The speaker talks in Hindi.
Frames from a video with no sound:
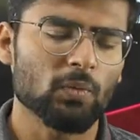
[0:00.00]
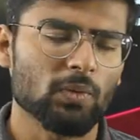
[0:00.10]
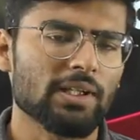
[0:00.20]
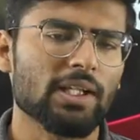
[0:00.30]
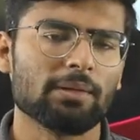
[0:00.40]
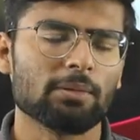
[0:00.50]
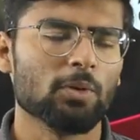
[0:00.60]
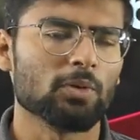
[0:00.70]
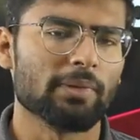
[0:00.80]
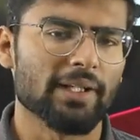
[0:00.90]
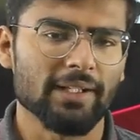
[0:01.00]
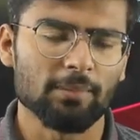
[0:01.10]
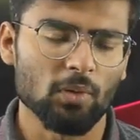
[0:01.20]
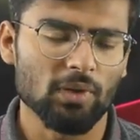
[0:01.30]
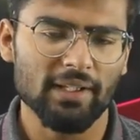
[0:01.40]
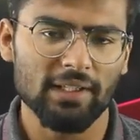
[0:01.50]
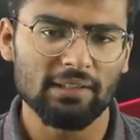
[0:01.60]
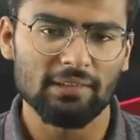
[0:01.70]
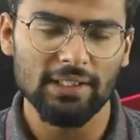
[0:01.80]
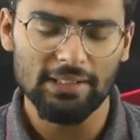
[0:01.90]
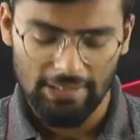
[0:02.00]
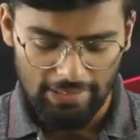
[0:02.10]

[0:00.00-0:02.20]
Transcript: उनके लिए भी बहुत बढ़िया ये मौका रहने वाला है